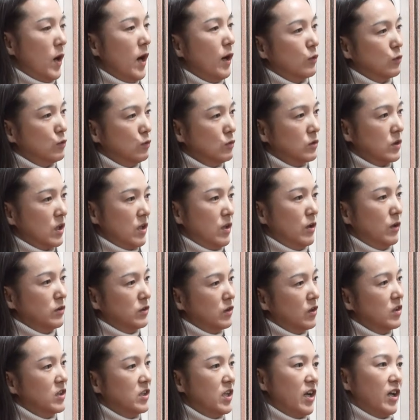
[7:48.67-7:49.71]
하고 이렇게
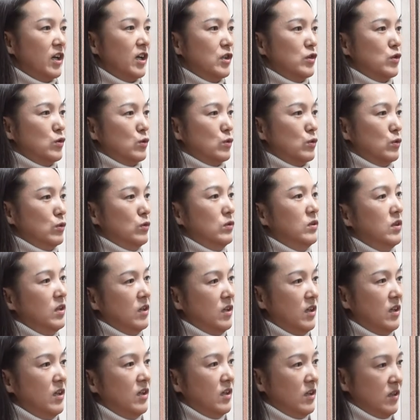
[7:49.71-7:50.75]
연결이 돼가지고
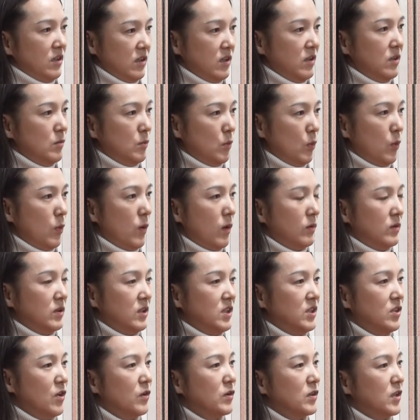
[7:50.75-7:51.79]
이 뭐
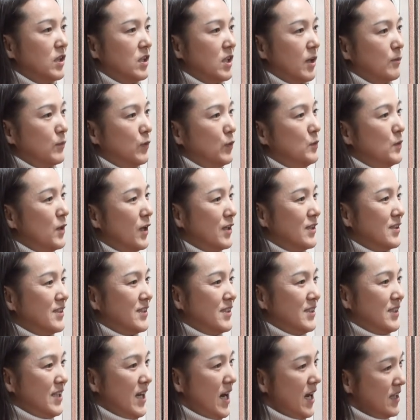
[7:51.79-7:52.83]
이성계
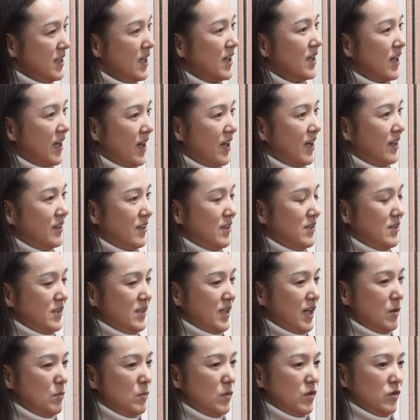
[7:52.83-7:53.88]
작품이라든지 한양가라든지
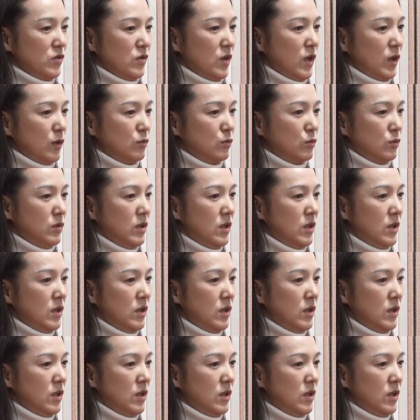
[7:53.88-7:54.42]
하면서 하고